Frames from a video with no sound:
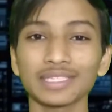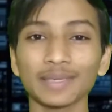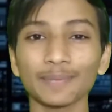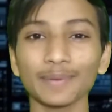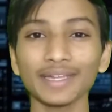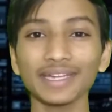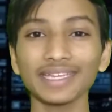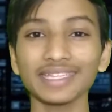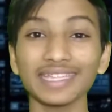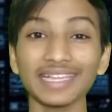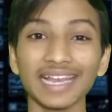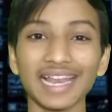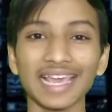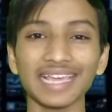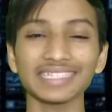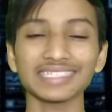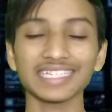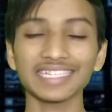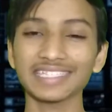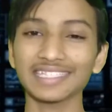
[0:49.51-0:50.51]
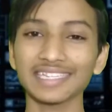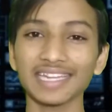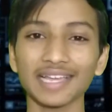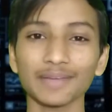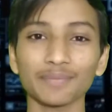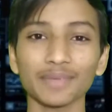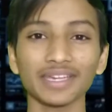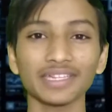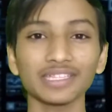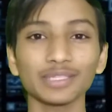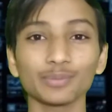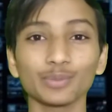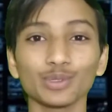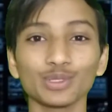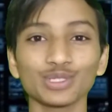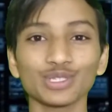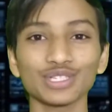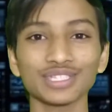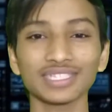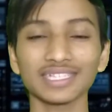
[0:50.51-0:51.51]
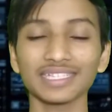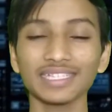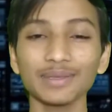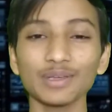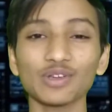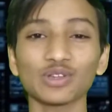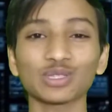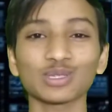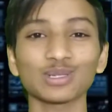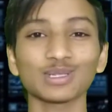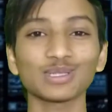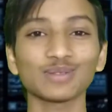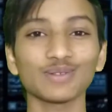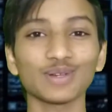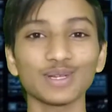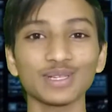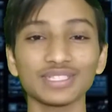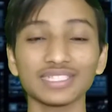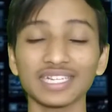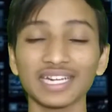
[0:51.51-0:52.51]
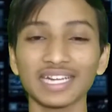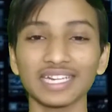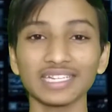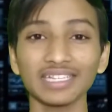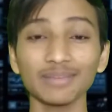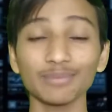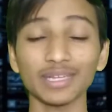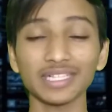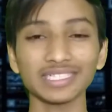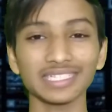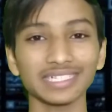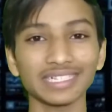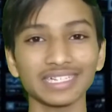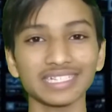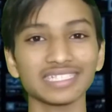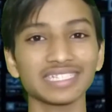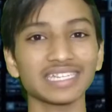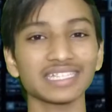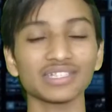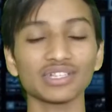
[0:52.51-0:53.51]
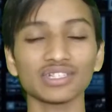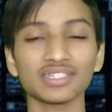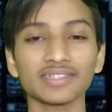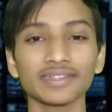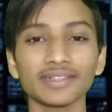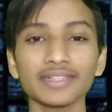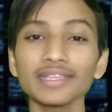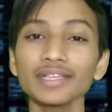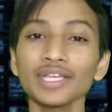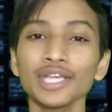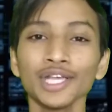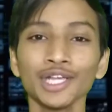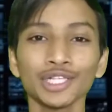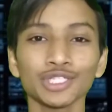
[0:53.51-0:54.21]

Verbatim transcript: చెప్పాను కదా లైక్ చేస్తే నాకు మరింత బూస్ట్ వస్తుంది కొత్త కొత్త వీడియోస్ చేయడానికి మంచి ఇంట్రెస్ట్ అయితే వస్తుంది